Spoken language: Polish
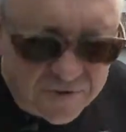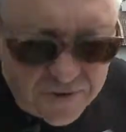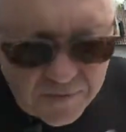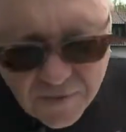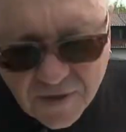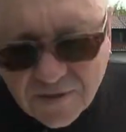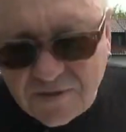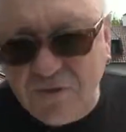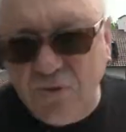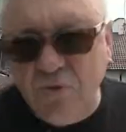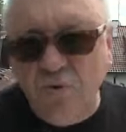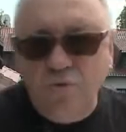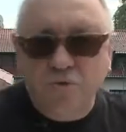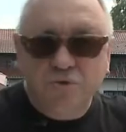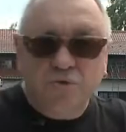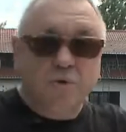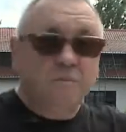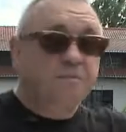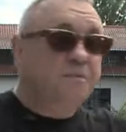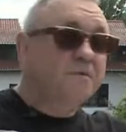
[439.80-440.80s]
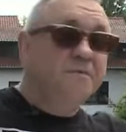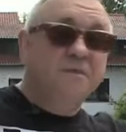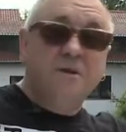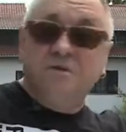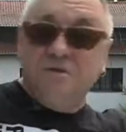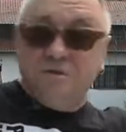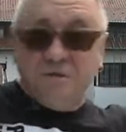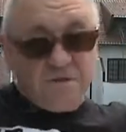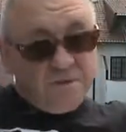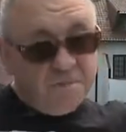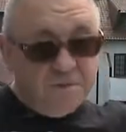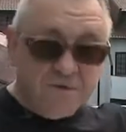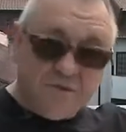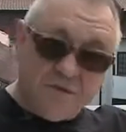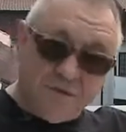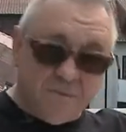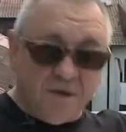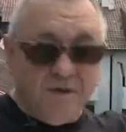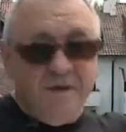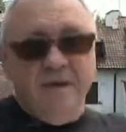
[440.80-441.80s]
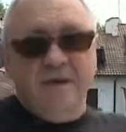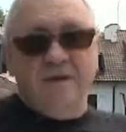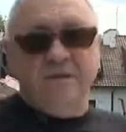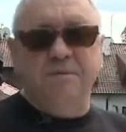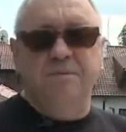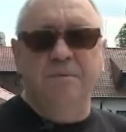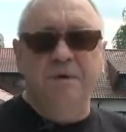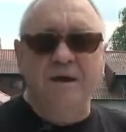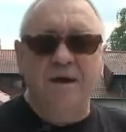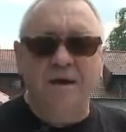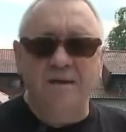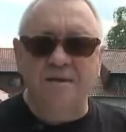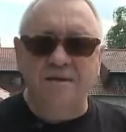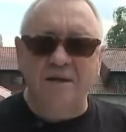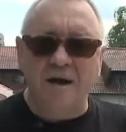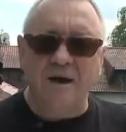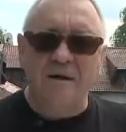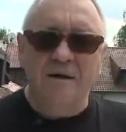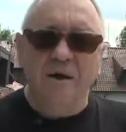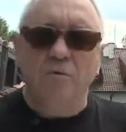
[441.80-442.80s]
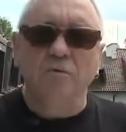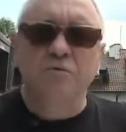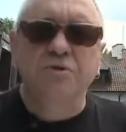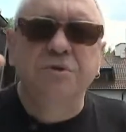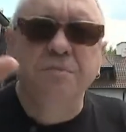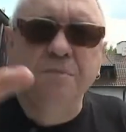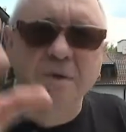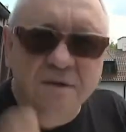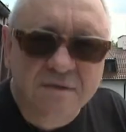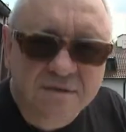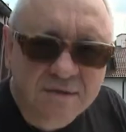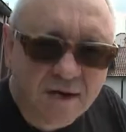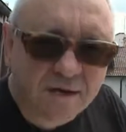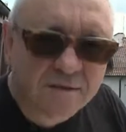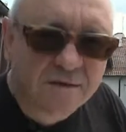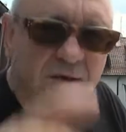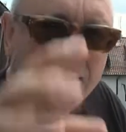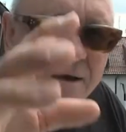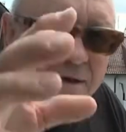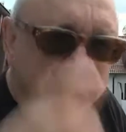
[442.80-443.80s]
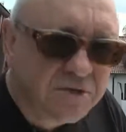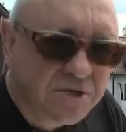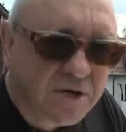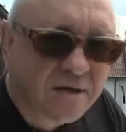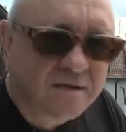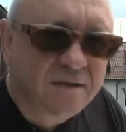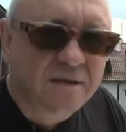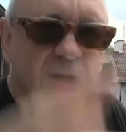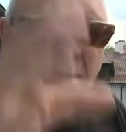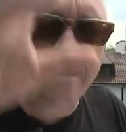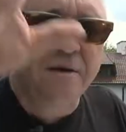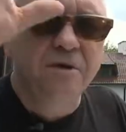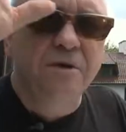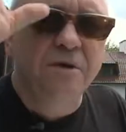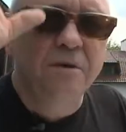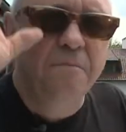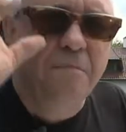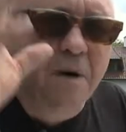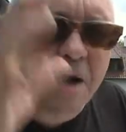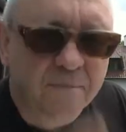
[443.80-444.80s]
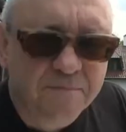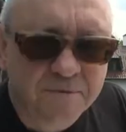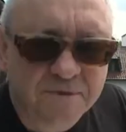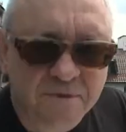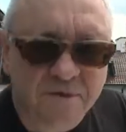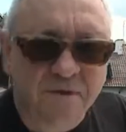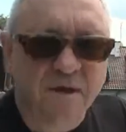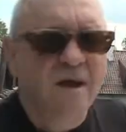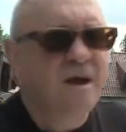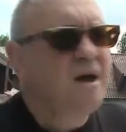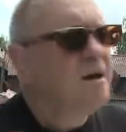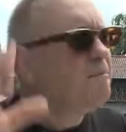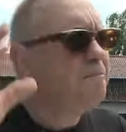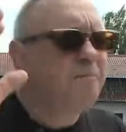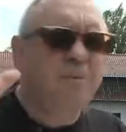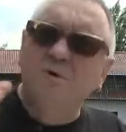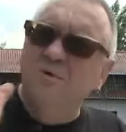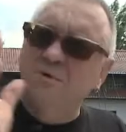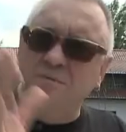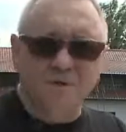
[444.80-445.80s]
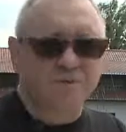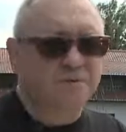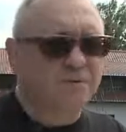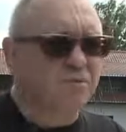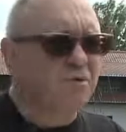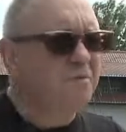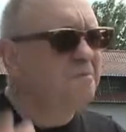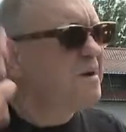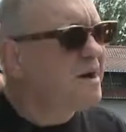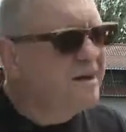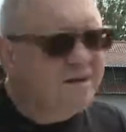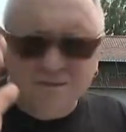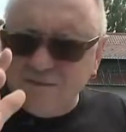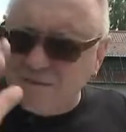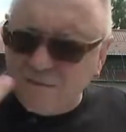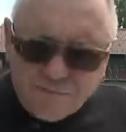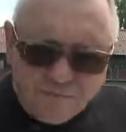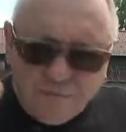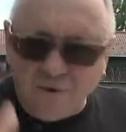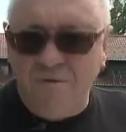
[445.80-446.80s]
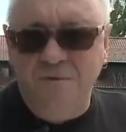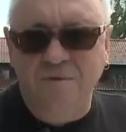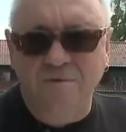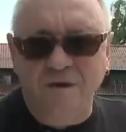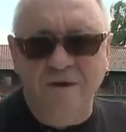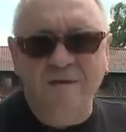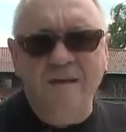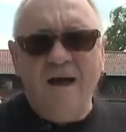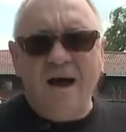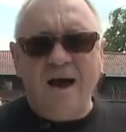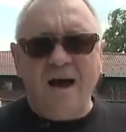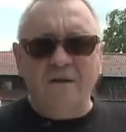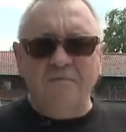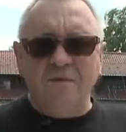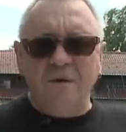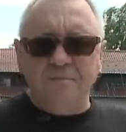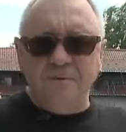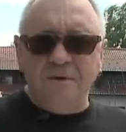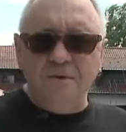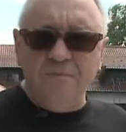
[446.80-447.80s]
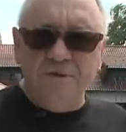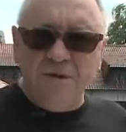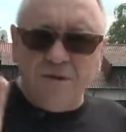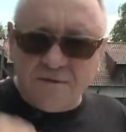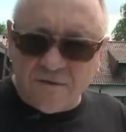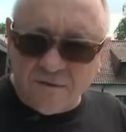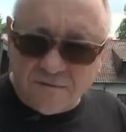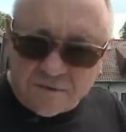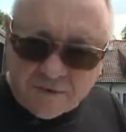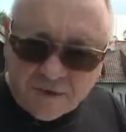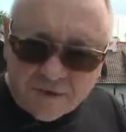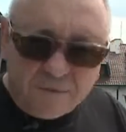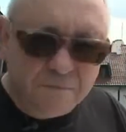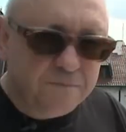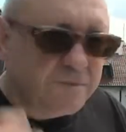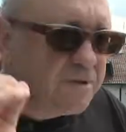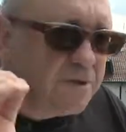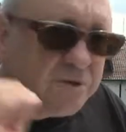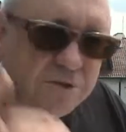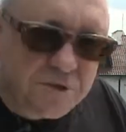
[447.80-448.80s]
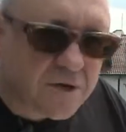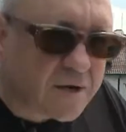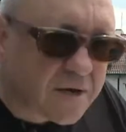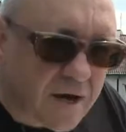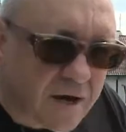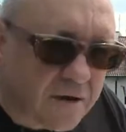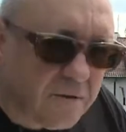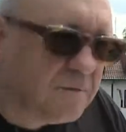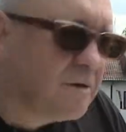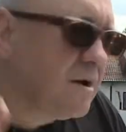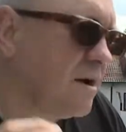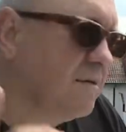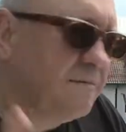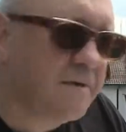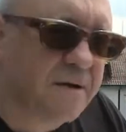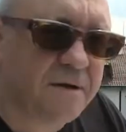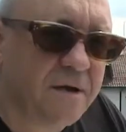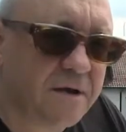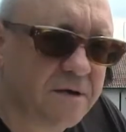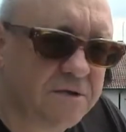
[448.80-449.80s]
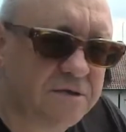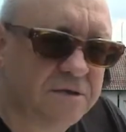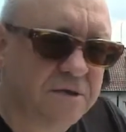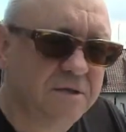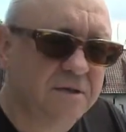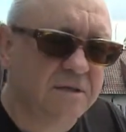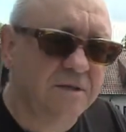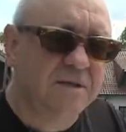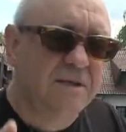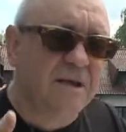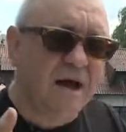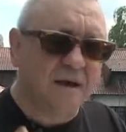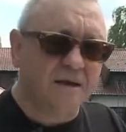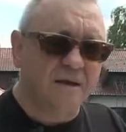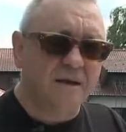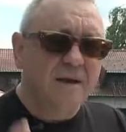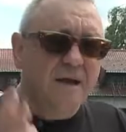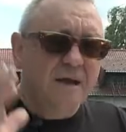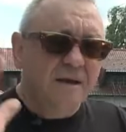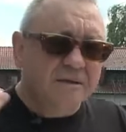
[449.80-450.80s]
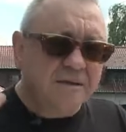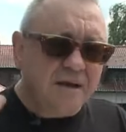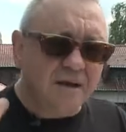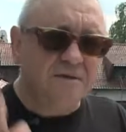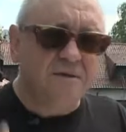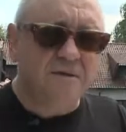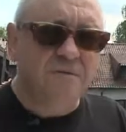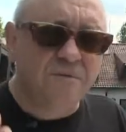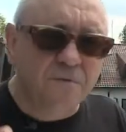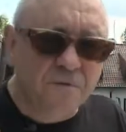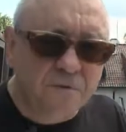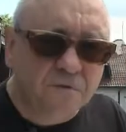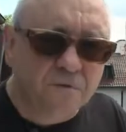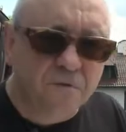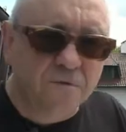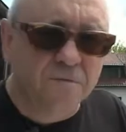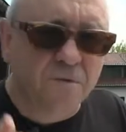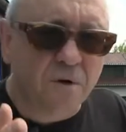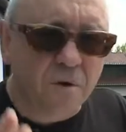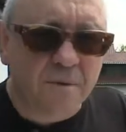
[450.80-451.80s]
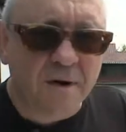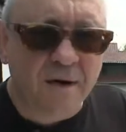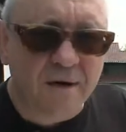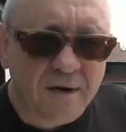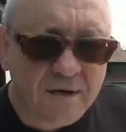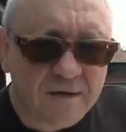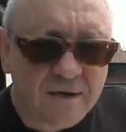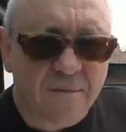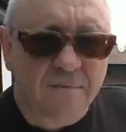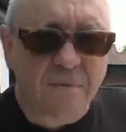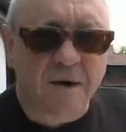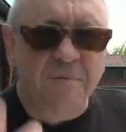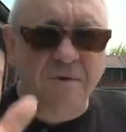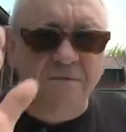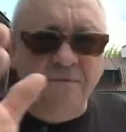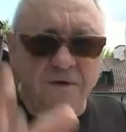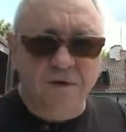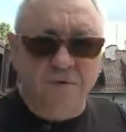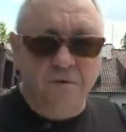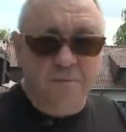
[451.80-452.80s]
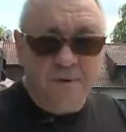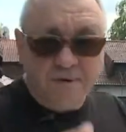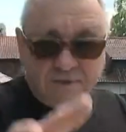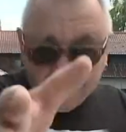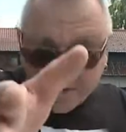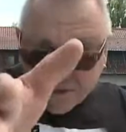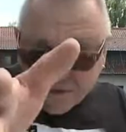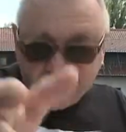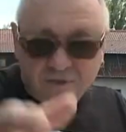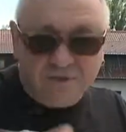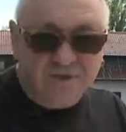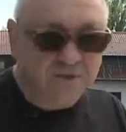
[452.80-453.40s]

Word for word: żeby snuć opowieści, że będziemy zbierali na uśmiercanie dziadka i babci podłe, to było bardzo podłe. Ale wam powiem jedną rzecz. Psy szczekają, karawana jedzie dalej. Takich wujków, dobra rada, mamy wielu. Pamiętacie tych